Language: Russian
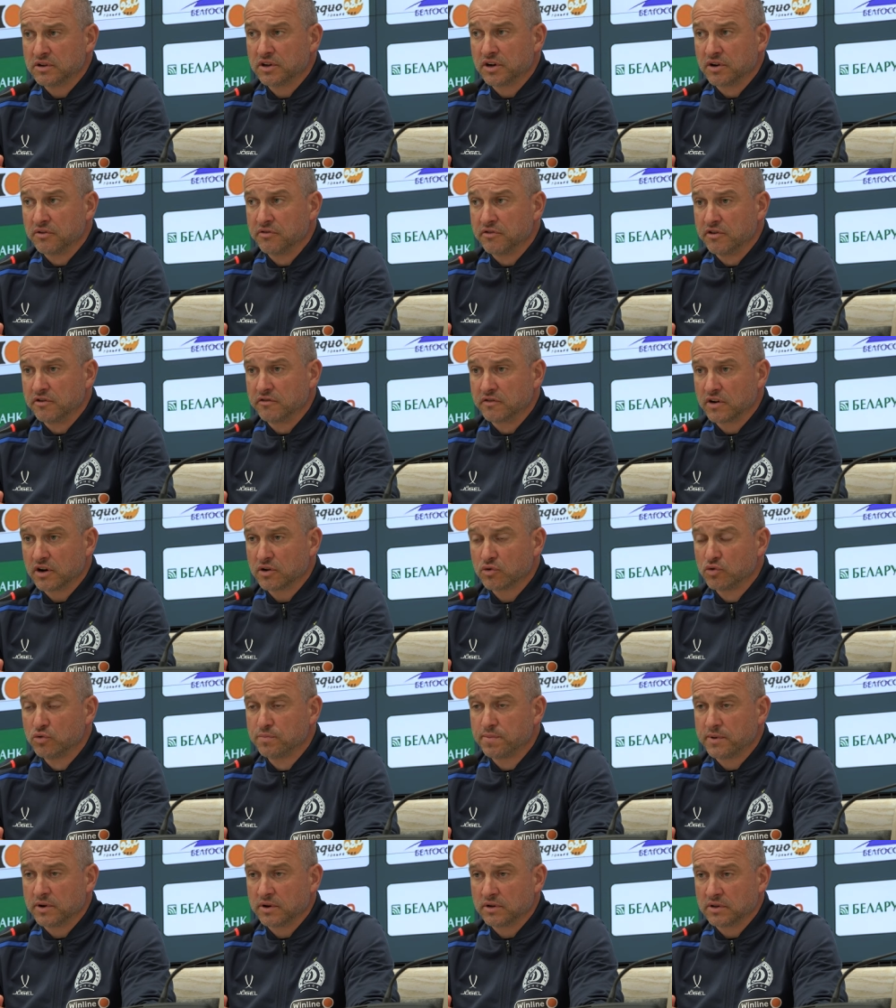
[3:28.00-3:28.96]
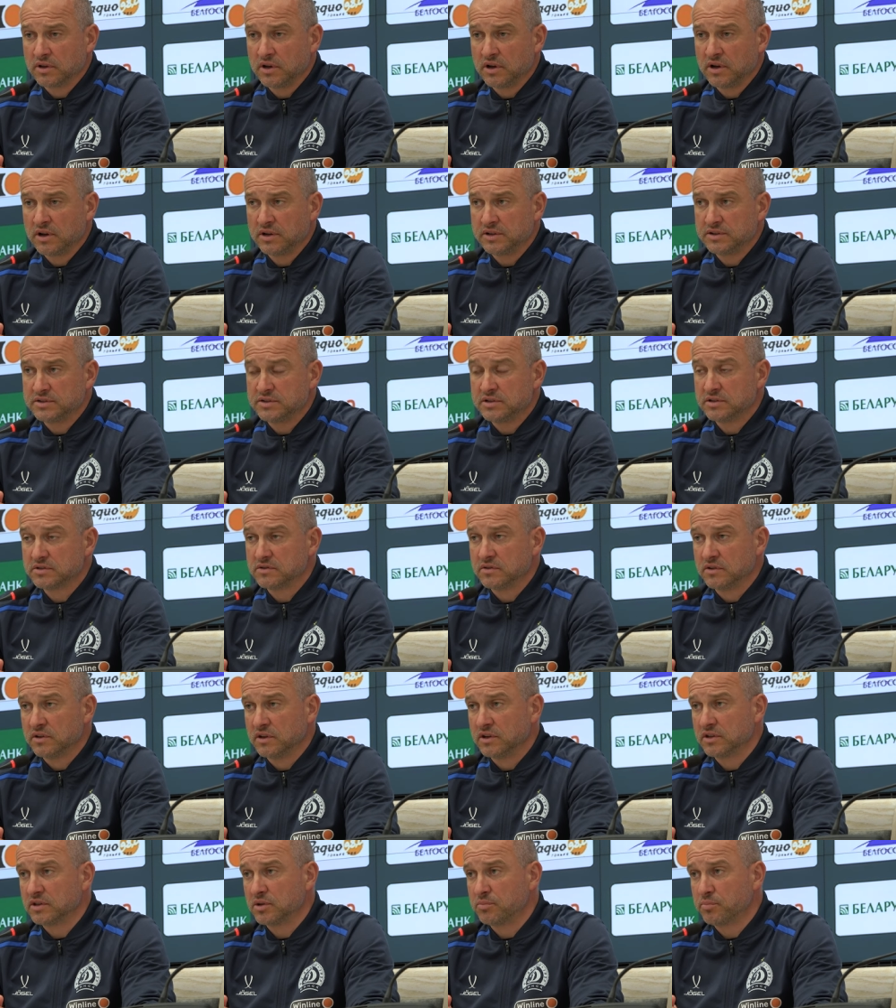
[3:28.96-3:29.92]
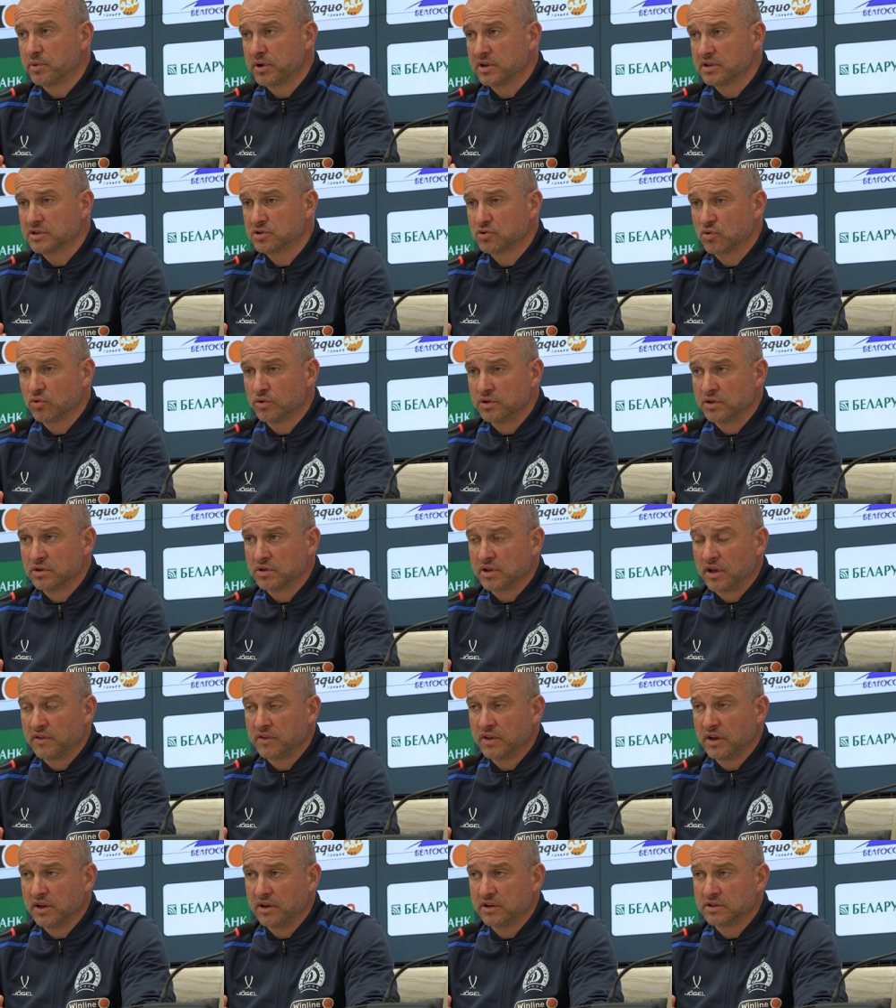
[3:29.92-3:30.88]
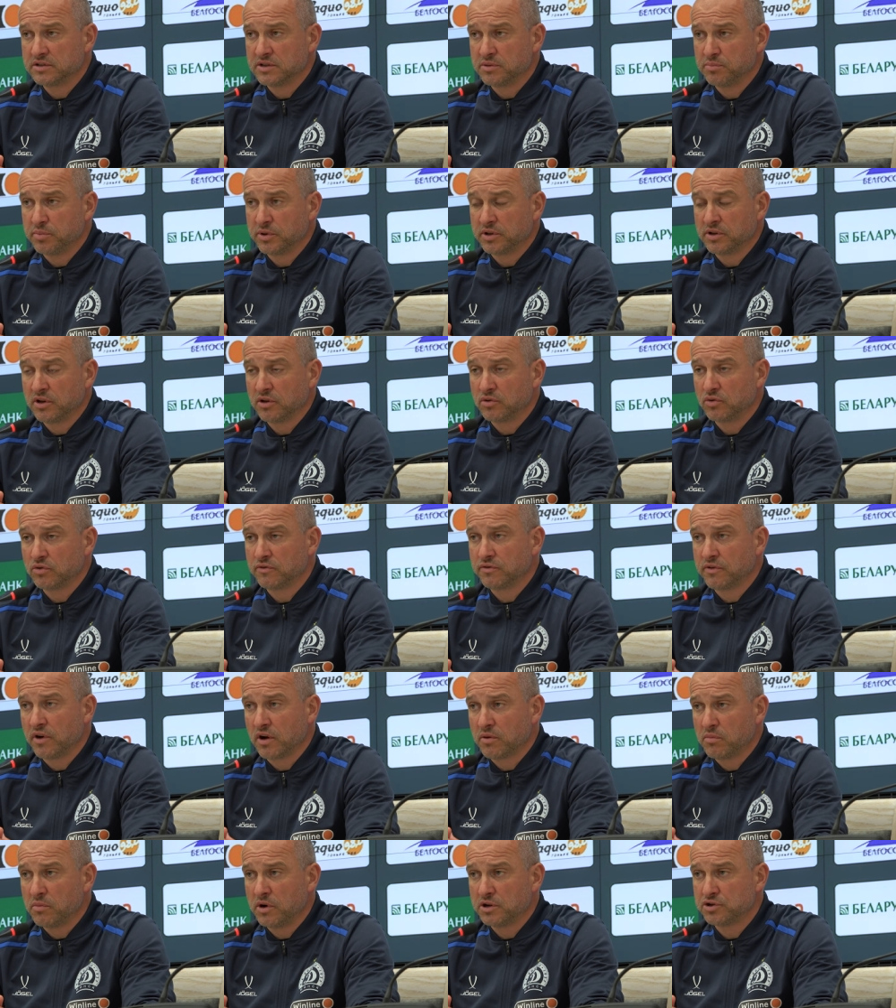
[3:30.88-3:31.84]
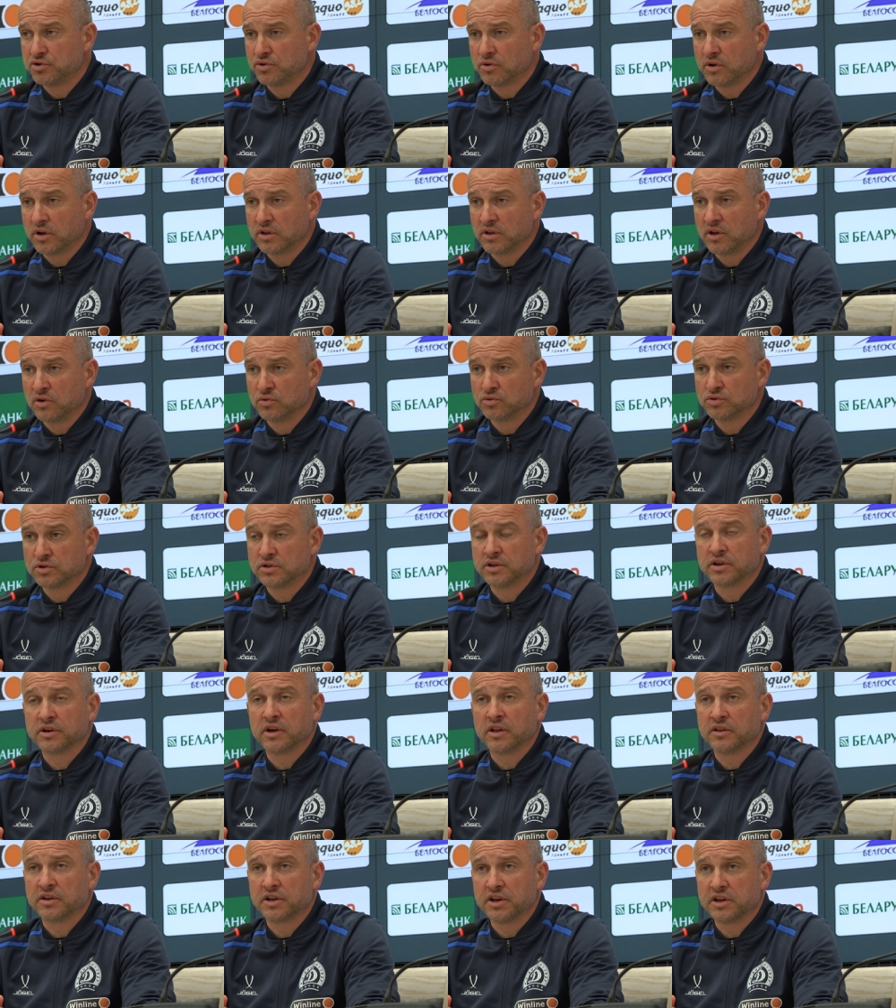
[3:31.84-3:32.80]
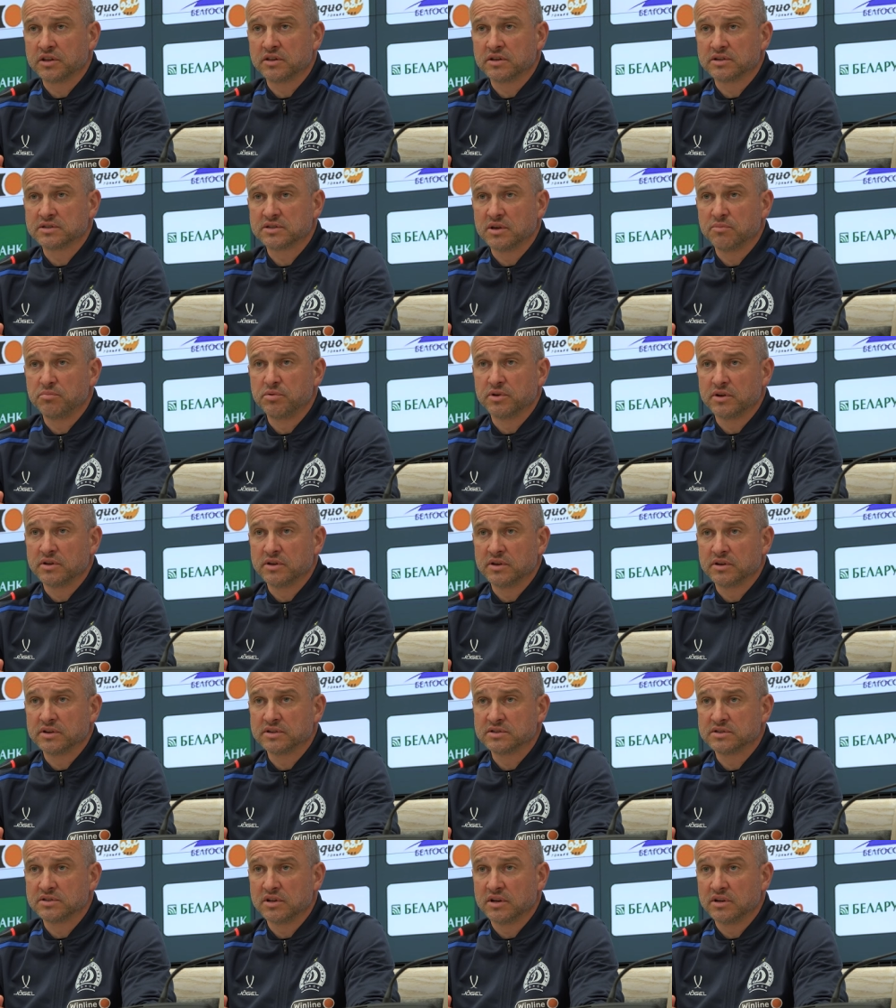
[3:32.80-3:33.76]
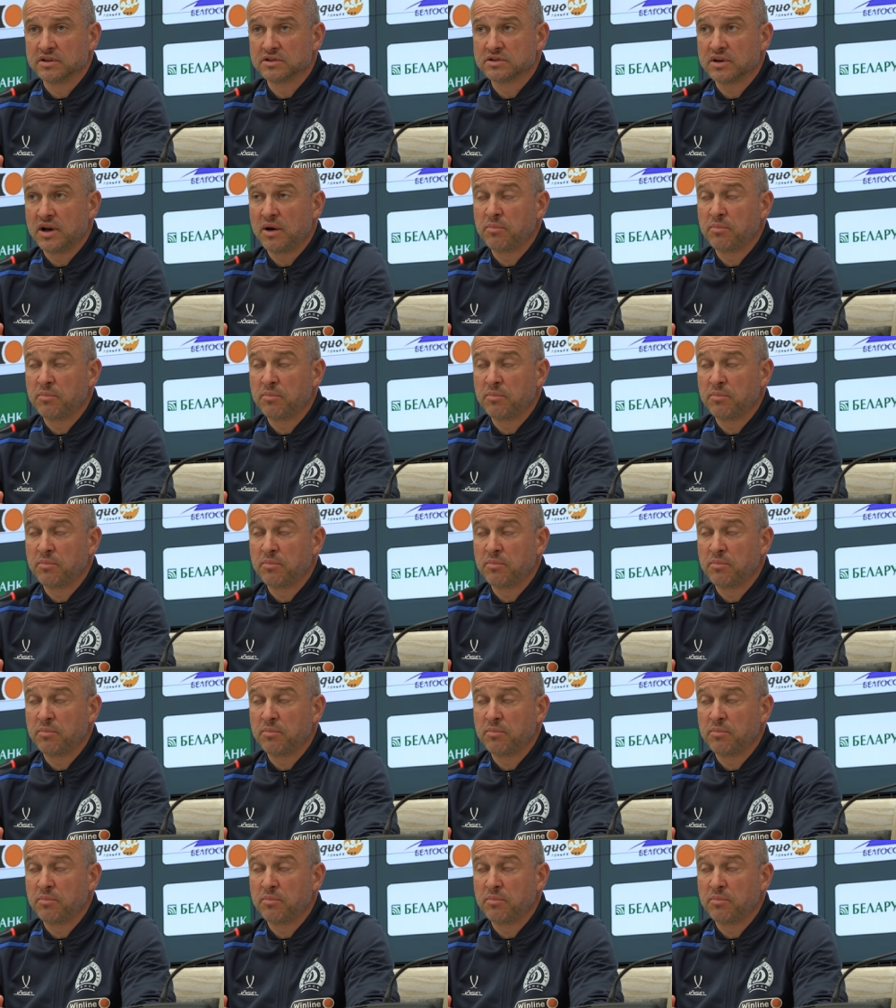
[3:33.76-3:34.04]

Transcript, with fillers: игры в Еврокубках, да, естественно, это происходит, анализ и подготовка к матчу, когда уже ты конкретно соперника знаешь.